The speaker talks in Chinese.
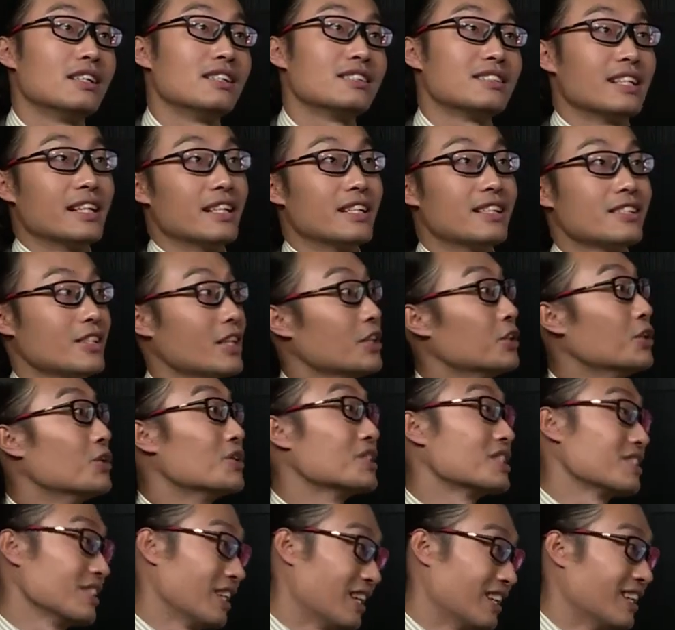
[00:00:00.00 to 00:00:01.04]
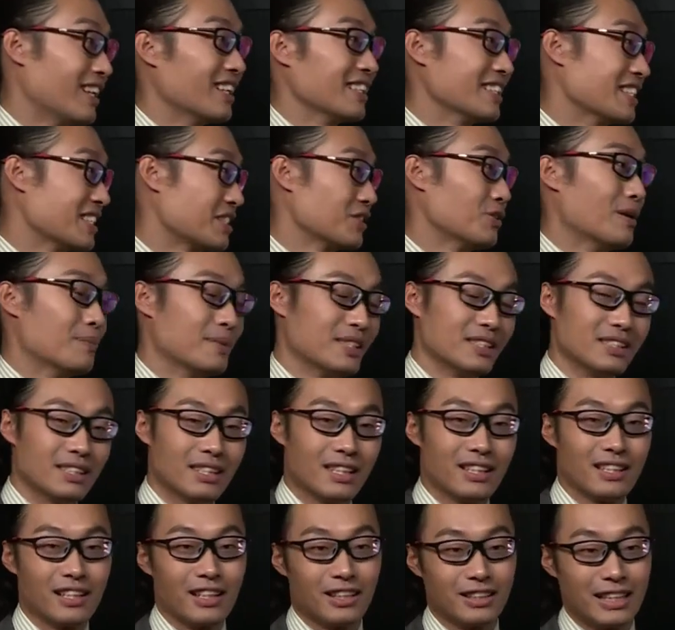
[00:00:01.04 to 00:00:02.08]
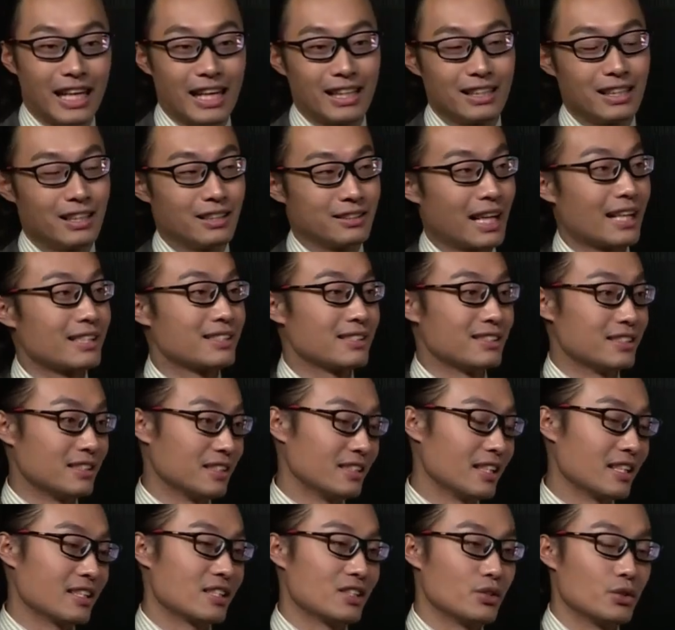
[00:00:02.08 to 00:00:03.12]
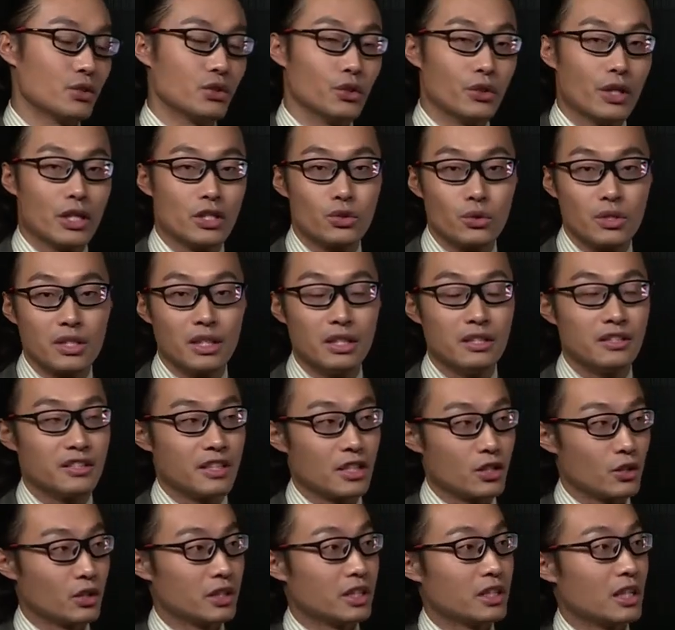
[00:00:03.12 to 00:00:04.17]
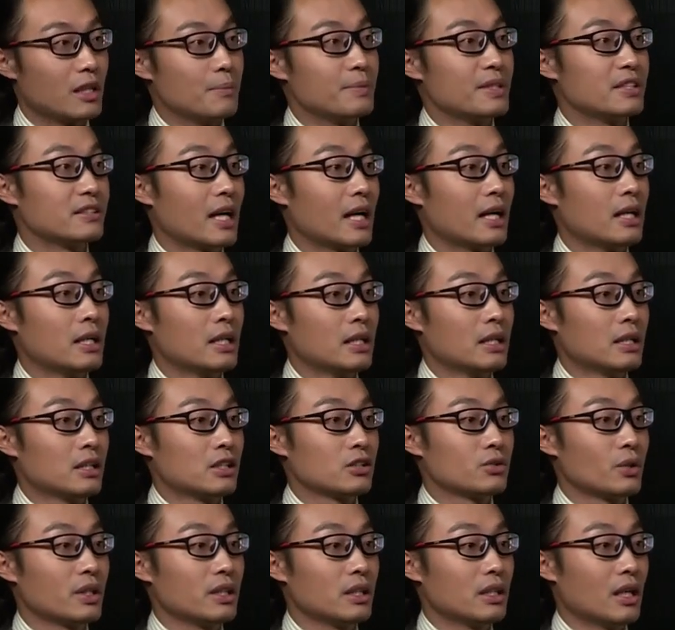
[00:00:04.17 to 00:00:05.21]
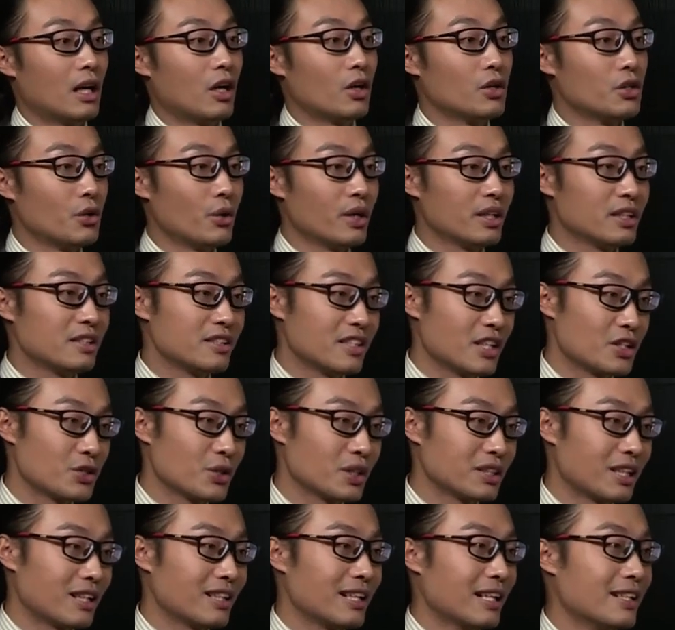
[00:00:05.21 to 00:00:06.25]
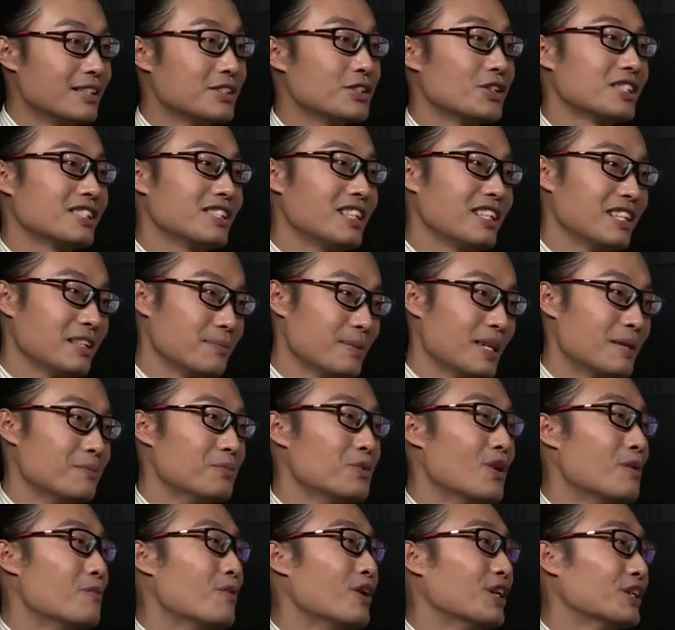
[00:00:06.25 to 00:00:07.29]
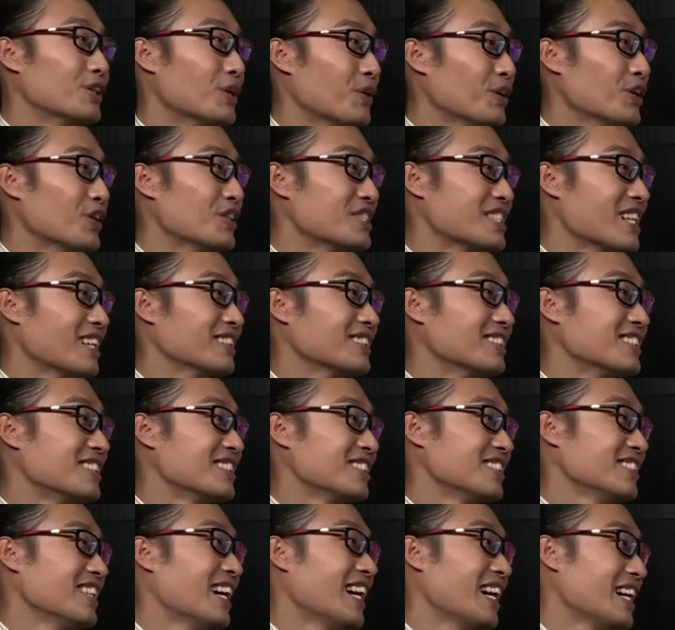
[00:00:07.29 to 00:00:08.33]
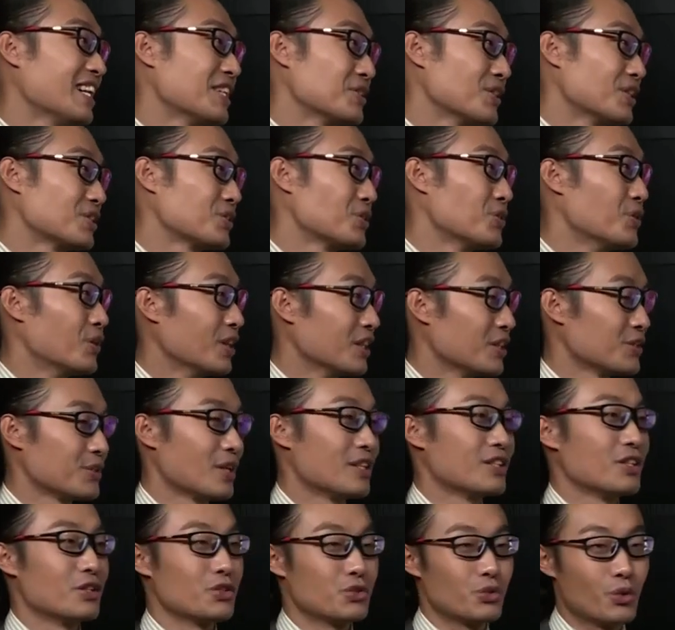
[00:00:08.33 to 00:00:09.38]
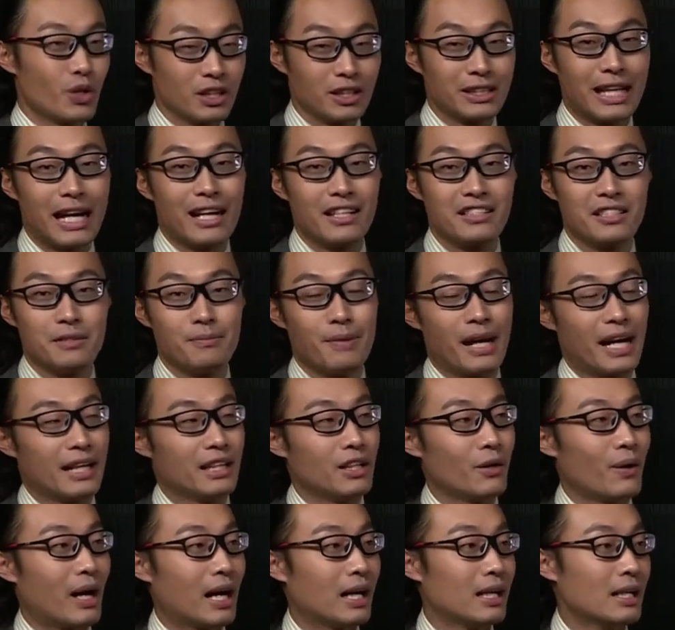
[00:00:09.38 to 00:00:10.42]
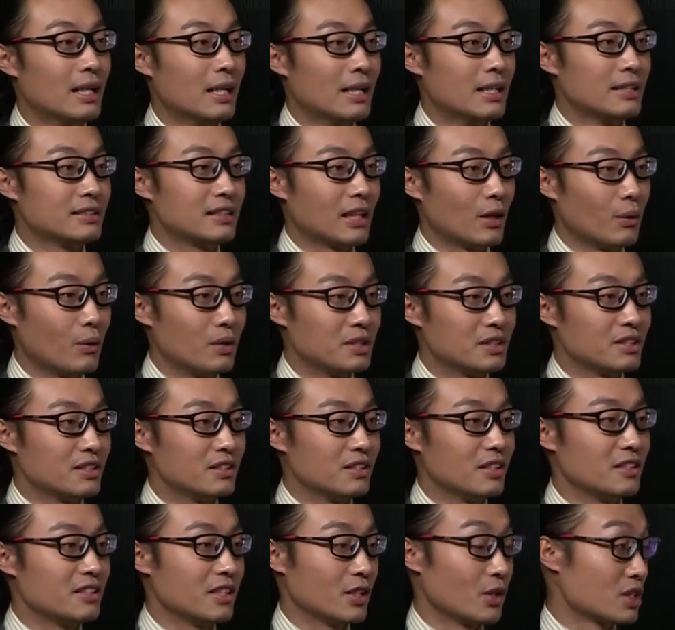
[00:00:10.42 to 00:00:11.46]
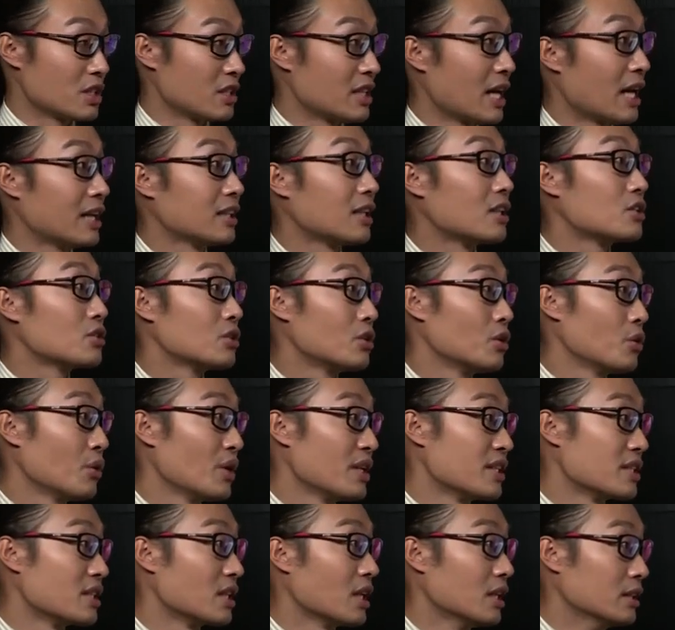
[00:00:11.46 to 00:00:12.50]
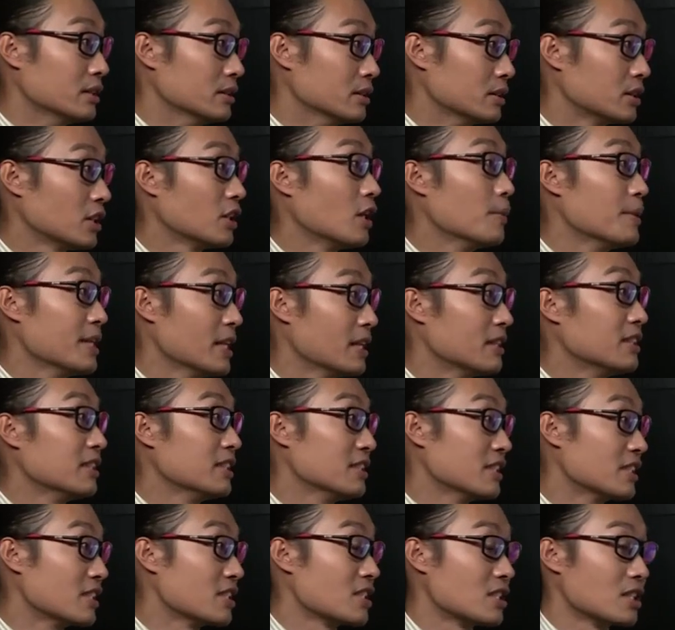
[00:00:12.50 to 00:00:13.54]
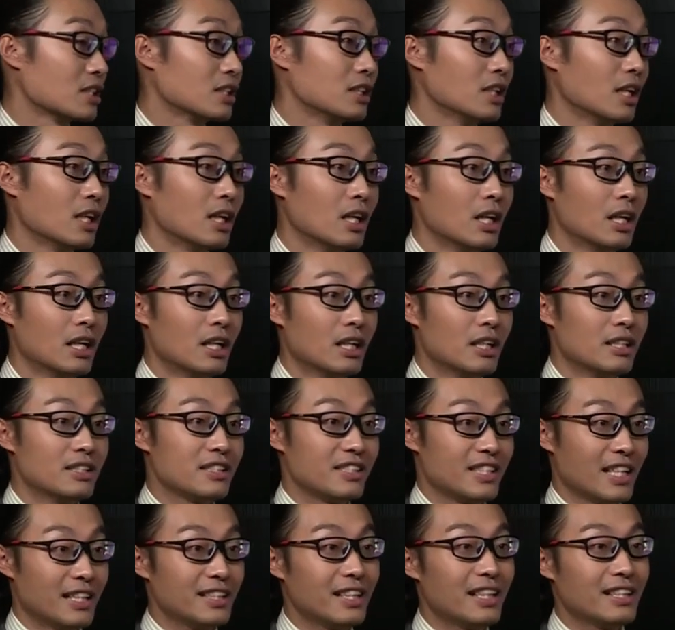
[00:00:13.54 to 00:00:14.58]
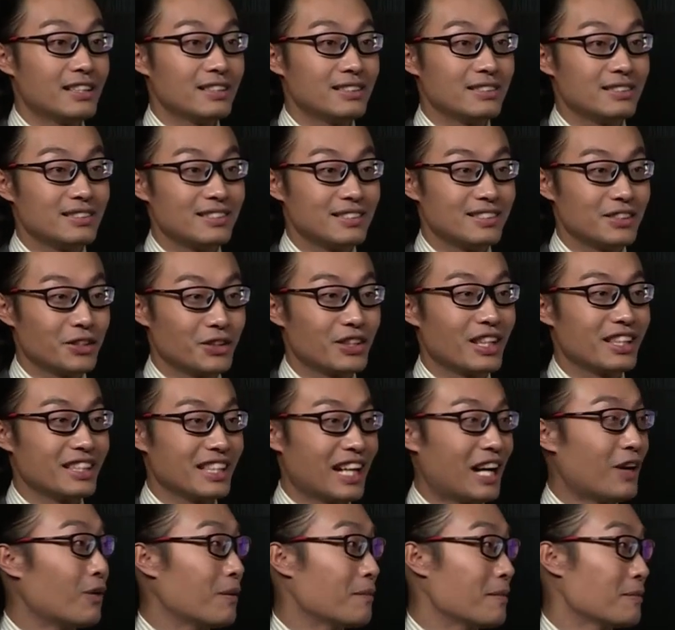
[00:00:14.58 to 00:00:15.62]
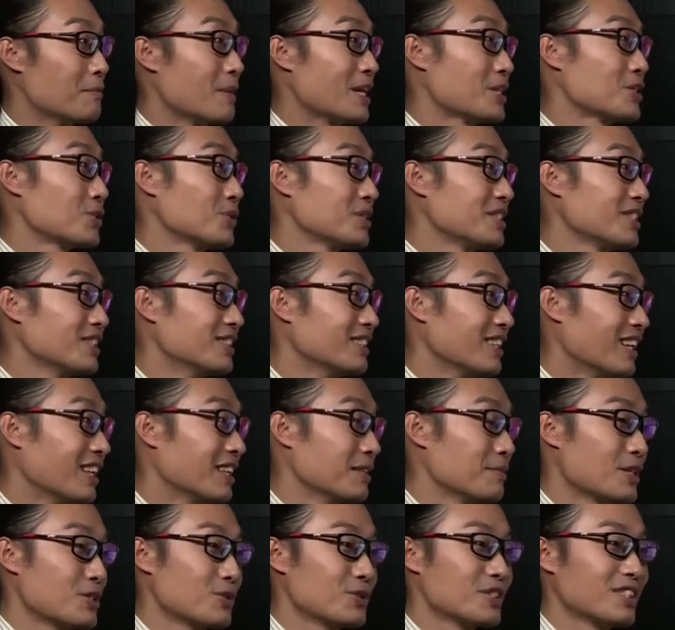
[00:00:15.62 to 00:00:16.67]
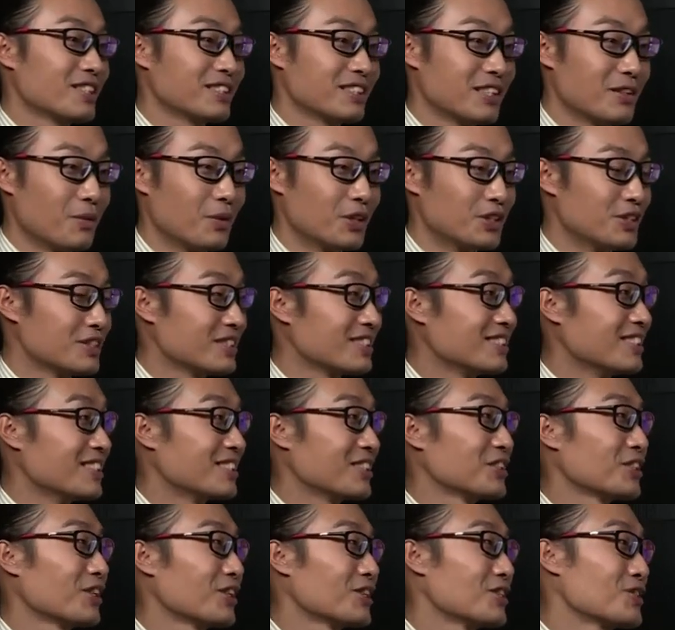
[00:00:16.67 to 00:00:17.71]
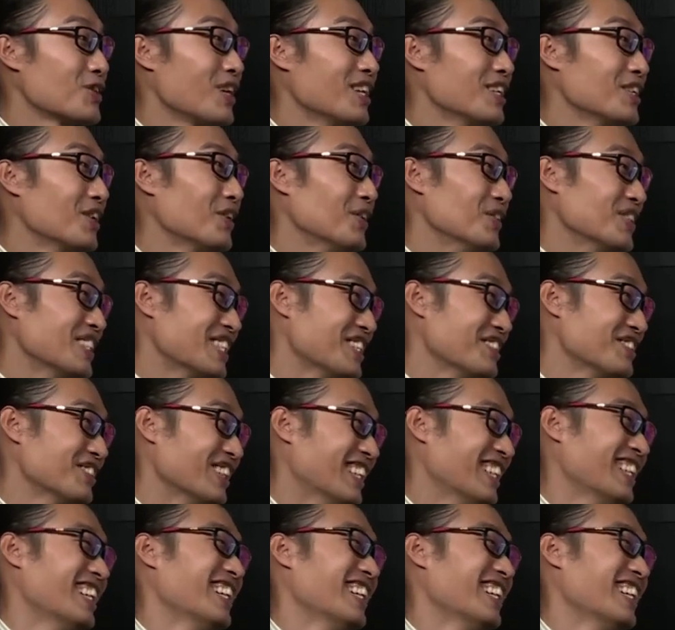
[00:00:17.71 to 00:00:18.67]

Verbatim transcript: 谁？钱远东知道啊，也是我们的好搭档，他自己也是运动员出身，解说那场比赛，所以奥运会的解说，当然就心里面默默的会有这样的期待，说中国的选手如果能拿到金牌的话，在我自己的解说生涯当中会是很特别的一个时刻。嗯，前天有点遗憾，我们没出镜啊，没出镜呢，我就自己悄悄的穿了一个红衣服。